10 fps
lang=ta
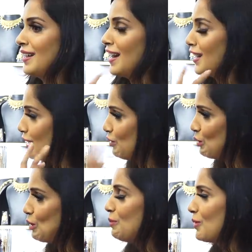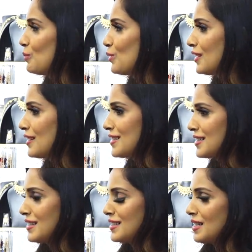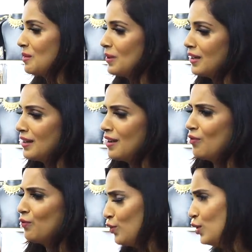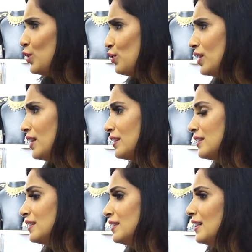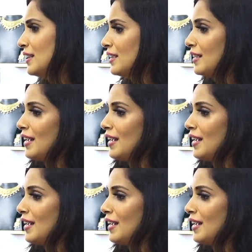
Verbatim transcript: என்னால் கண்ட்ரோலே பண்ண முடியல சில சாமான்லாம் அவ்வளோ க்யூட்டாக இருந்தது எனக்கு